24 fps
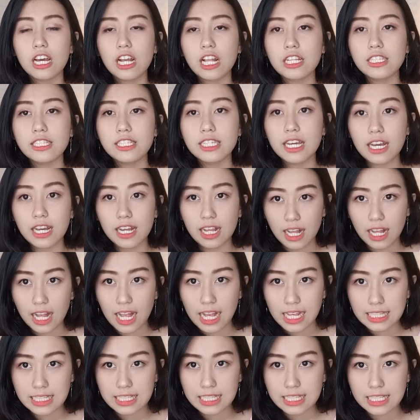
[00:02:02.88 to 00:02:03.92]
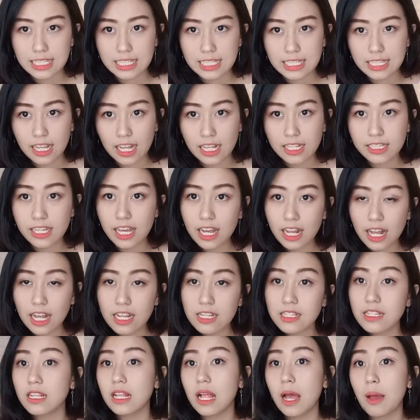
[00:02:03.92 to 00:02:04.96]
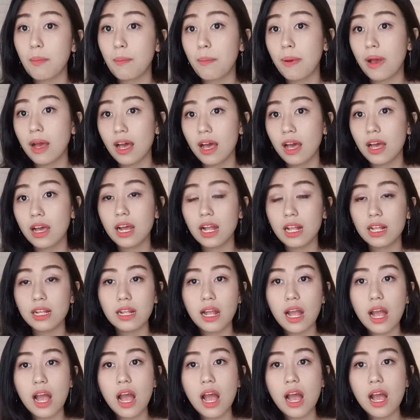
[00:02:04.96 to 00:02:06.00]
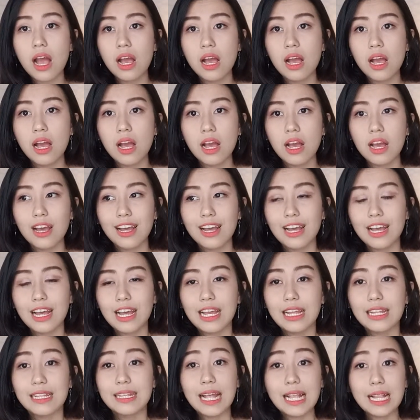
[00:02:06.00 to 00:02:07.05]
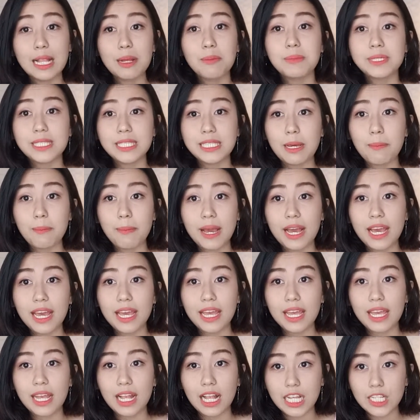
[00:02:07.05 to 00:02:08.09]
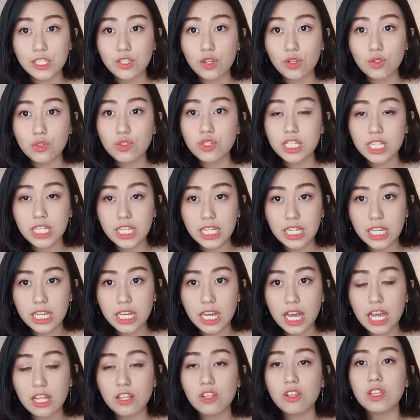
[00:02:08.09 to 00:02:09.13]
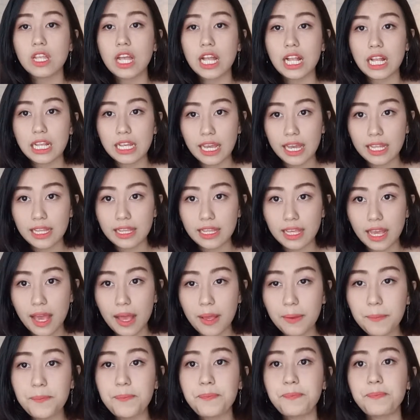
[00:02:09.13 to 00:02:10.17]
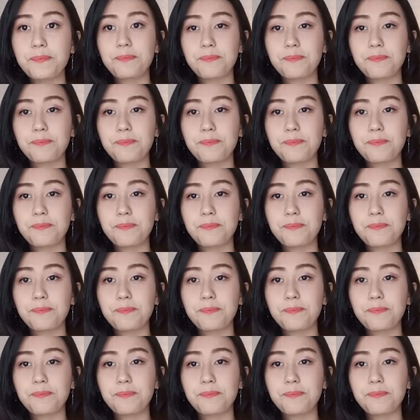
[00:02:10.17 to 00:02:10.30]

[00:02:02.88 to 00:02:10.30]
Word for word: kerja keras kerja keras kenapa karena dalam mencapai resolusi atau target ya